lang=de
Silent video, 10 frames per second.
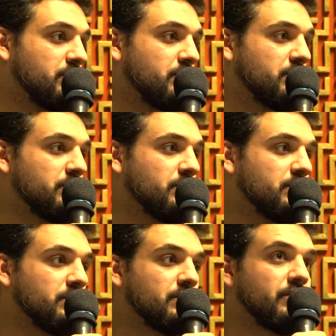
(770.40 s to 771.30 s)
Wahrlich
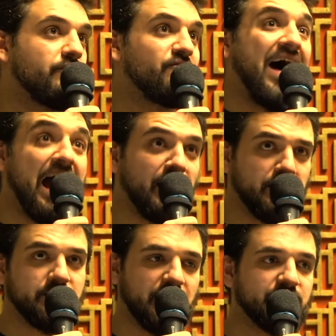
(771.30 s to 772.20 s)
dazu.
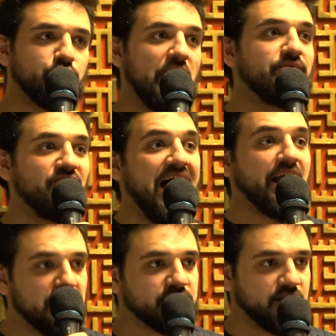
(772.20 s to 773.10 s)
Wahrlich, da ist so ein
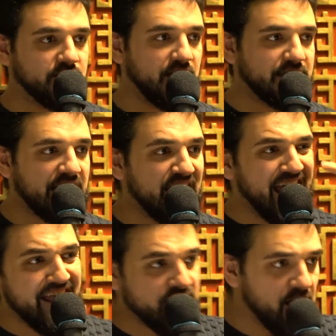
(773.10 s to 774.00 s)
Wahrlich drin, da ist ein
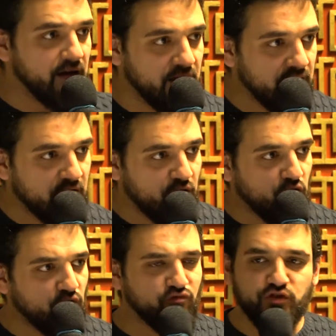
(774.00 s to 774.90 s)
Inne.
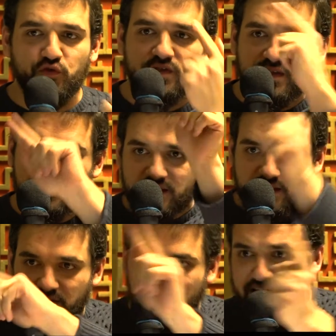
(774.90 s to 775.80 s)
Und wozu ist
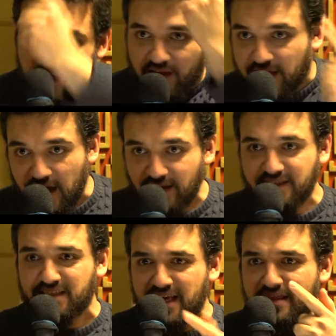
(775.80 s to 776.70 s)
dieses Inne da?
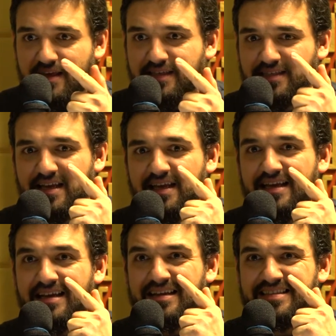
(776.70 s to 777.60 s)
Dieses Inne ist
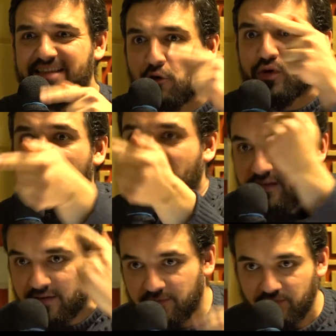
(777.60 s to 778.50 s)

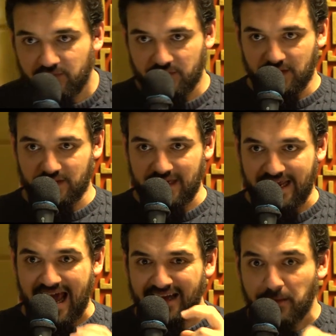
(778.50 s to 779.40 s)
Taukid, ist
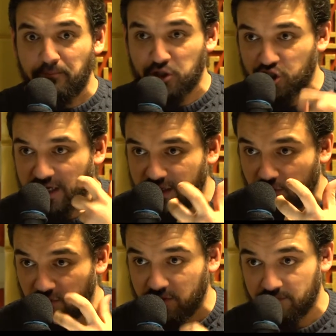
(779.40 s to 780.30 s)
eine Art Bestätigung.